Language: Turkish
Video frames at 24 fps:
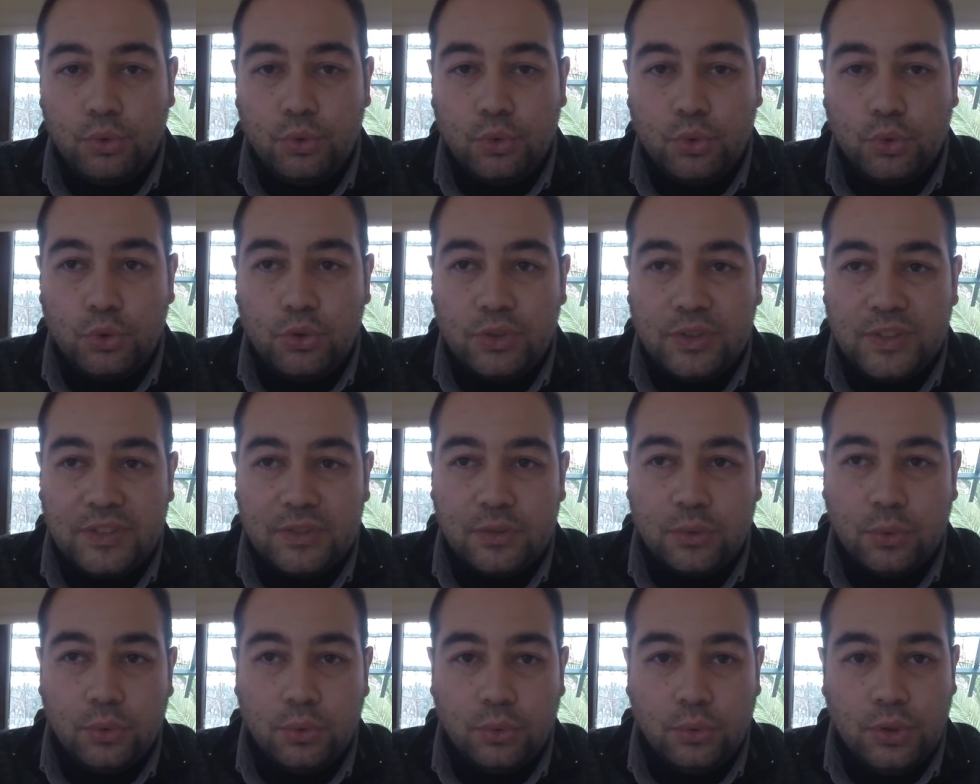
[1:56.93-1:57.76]
Çünkü
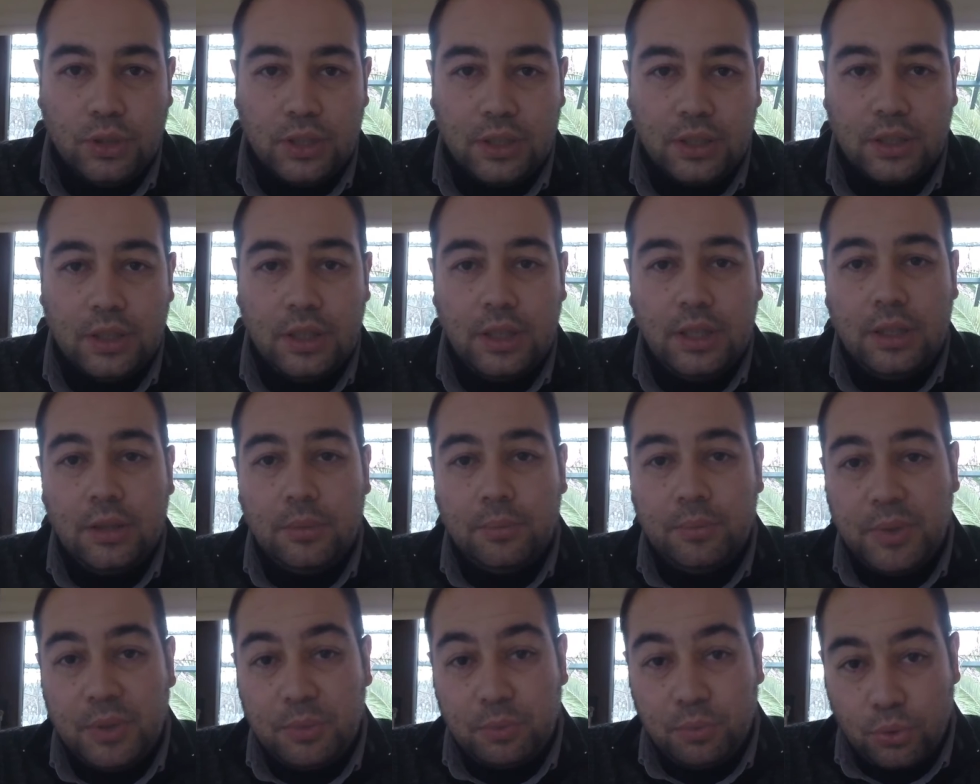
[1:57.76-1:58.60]
siz onunla
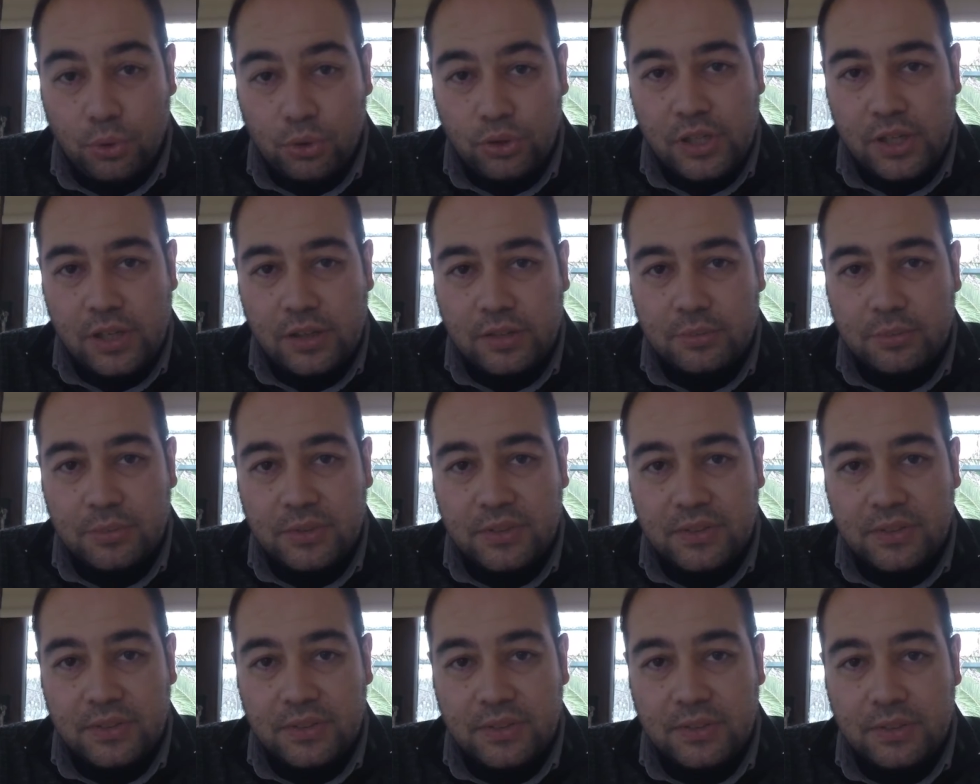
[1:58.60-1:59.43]
bir proje
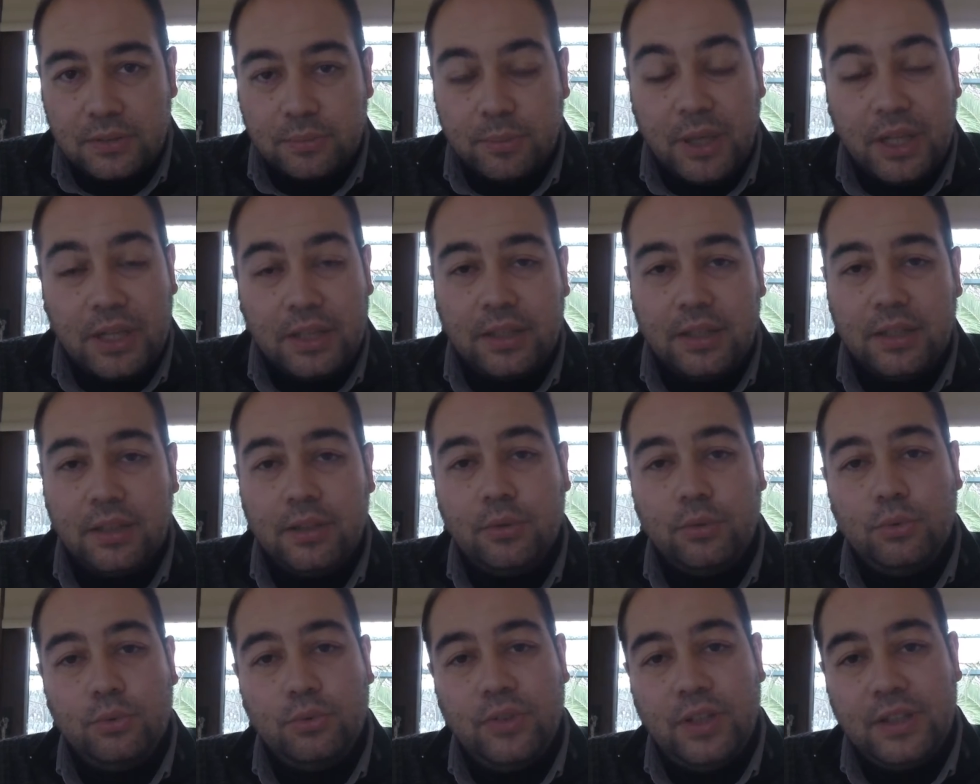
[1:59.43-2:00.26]
yazmışsınız.
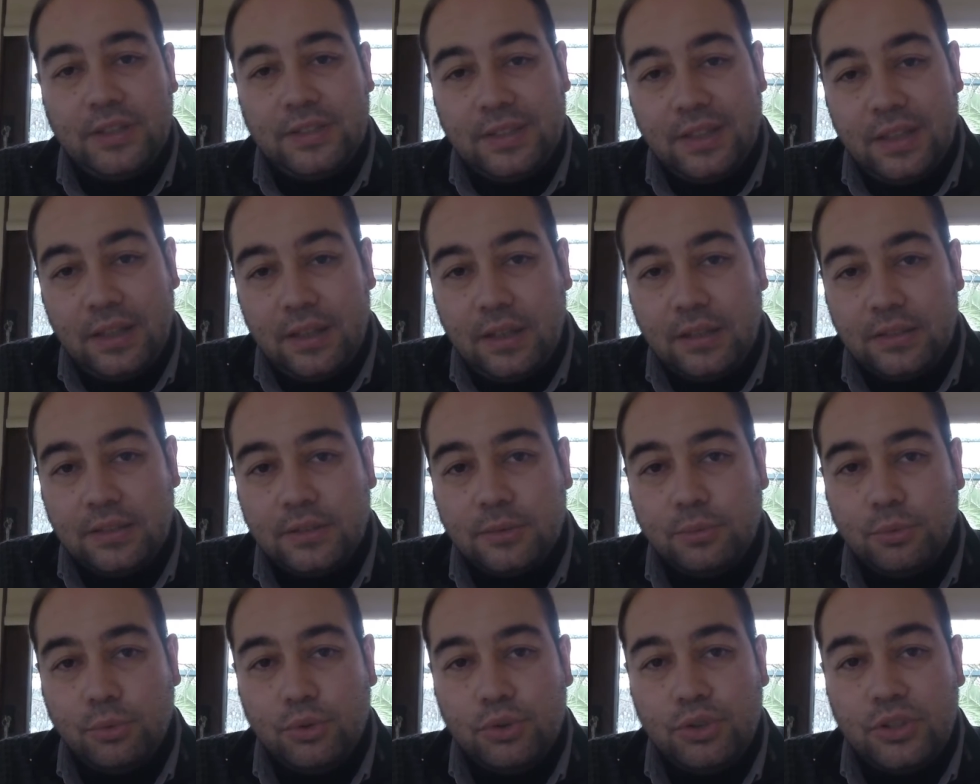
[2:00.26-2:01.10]
Belki üniversite
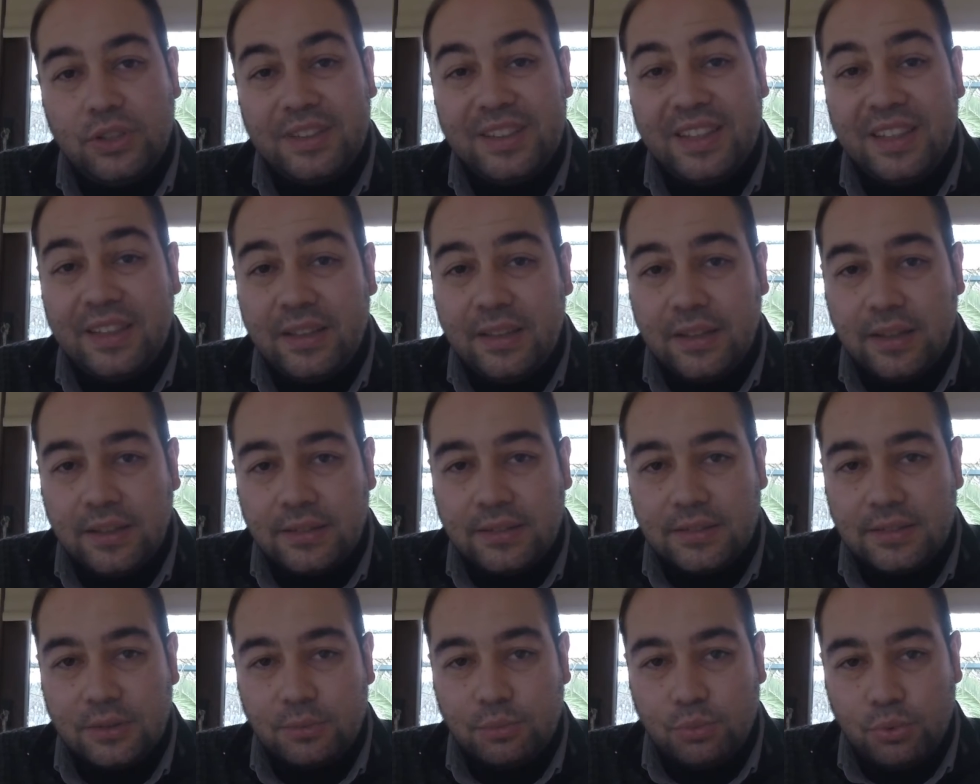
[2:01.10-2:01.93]
hayatınız boyunca tek
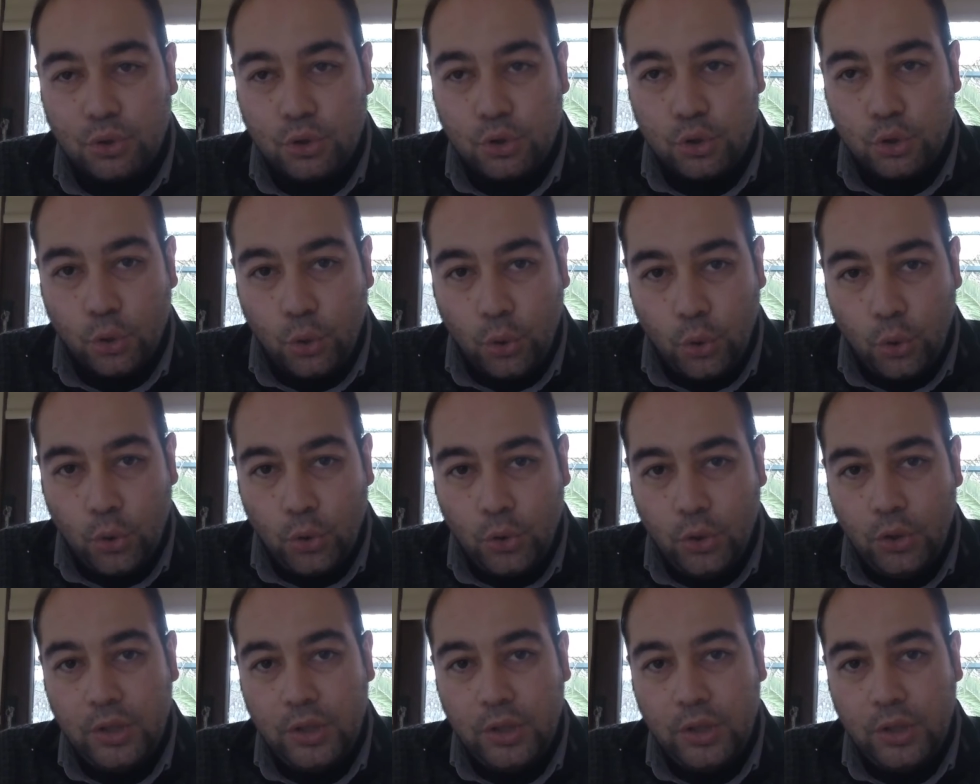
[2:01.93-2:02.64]
yazdığınız proje o.